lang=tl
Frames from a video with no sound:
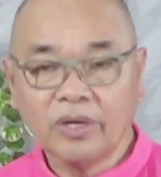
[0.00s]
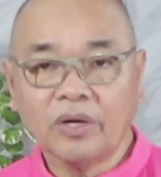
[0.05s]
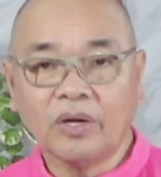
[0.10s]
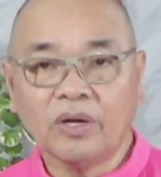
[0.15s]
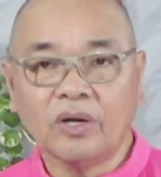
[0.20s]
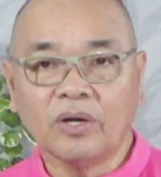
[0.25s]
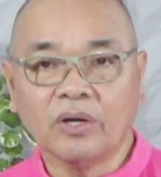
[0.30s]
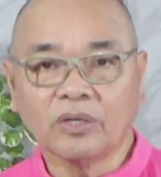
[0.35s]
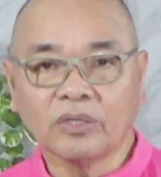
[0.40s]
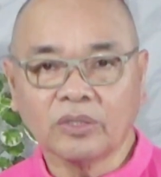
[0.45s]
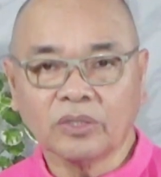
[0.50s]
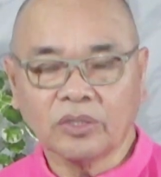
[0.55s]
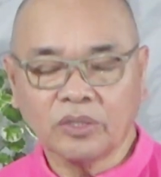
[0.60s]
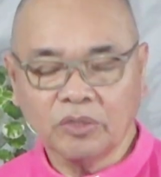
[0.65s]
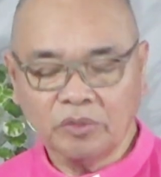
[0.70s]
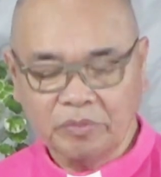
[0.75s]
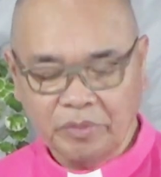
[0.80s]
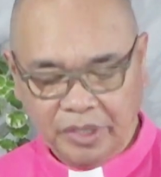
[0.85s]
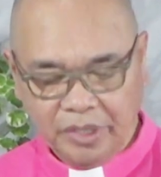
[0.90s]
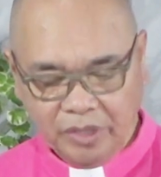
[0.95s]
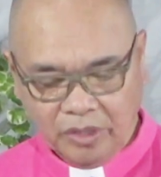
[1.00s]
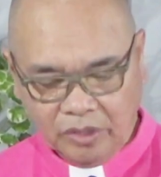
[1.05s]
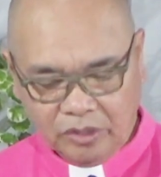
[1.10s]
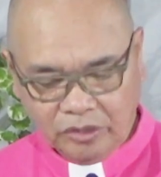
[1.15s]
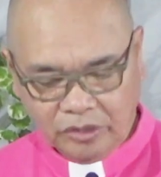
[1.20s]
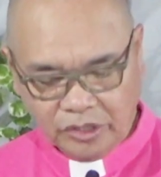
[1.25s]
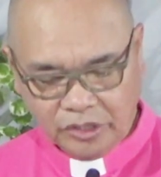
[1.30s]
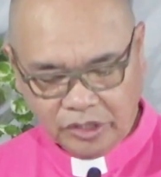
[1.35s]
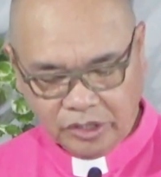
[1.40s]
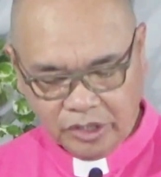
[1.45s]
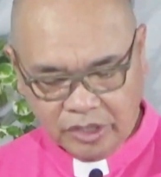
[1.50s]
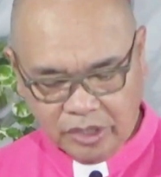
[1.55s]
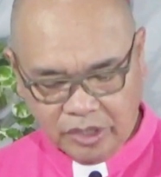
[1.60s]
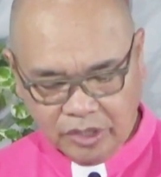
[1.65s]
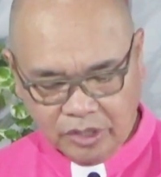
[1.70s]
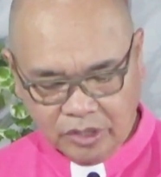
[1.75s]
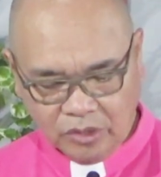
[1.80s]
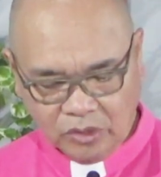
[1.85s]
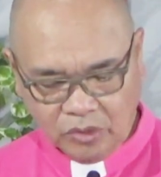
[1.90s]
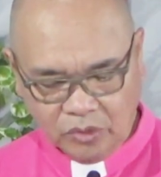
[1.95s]
Oktobre
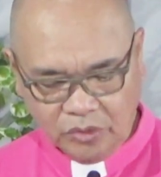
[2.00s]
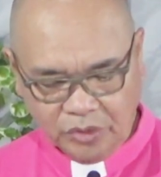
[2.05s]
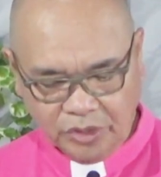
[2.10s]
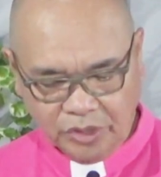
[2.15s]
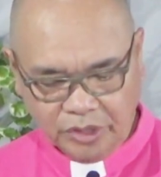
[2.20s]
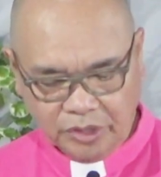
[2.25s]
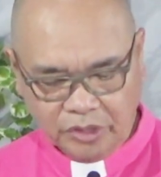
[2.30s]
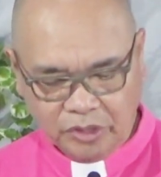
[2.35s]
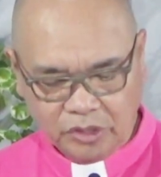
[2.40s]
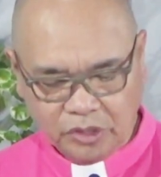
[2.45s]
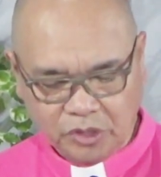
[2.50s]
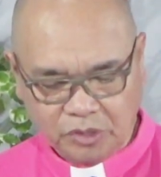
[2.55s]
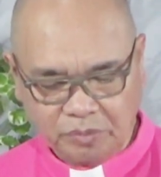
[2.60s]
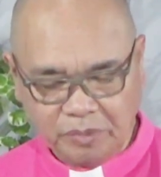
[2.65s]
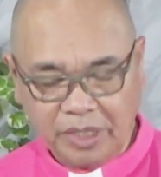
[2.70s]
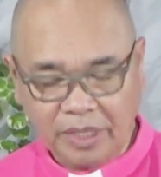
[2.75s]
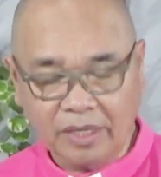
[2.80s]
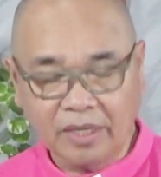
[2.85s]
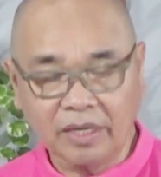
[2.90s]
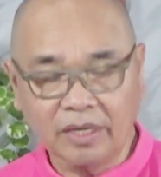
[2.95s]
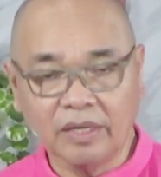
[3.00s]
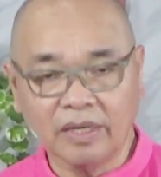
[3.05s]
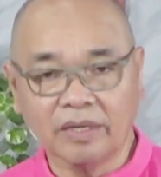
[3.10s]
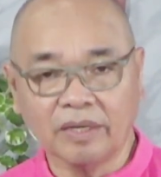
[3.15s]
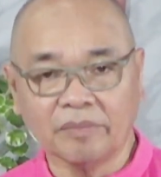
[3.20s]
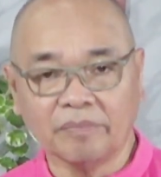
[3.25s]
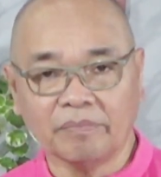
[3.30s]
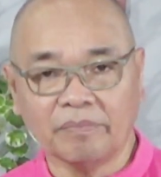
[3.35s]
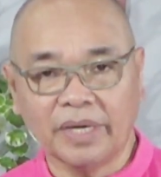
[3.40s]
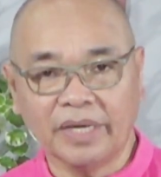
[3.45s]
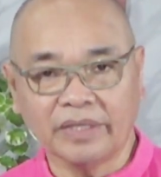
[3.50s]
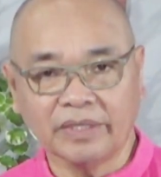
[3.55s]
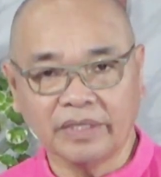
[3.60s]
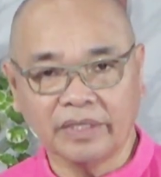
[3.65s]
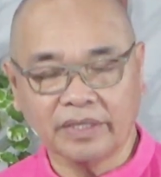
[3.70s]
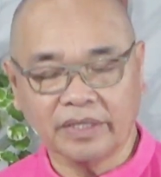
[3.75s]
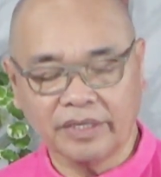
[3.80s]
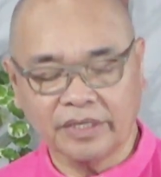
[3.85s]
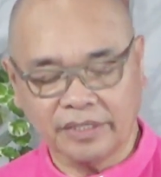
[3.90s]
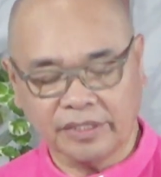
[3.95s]
11 tuig
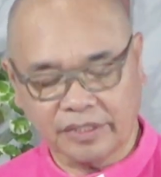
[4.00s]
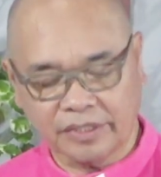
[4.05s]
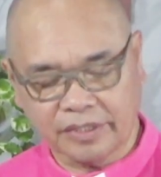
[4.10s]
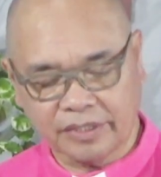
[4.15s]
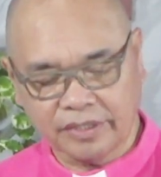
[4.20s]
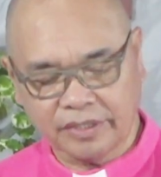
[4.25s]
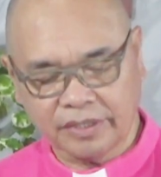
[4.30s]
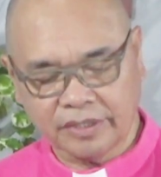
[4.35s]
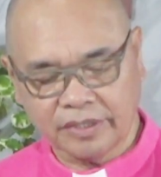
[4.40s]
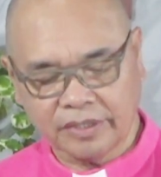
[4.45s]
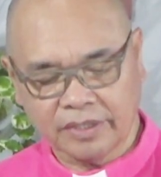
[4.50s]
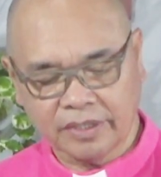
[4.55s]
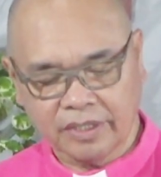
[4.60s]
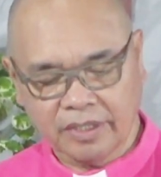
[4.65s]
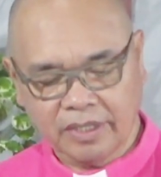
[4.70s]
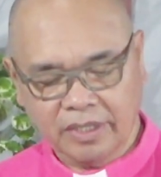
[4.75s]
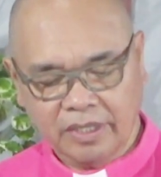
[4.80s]
2023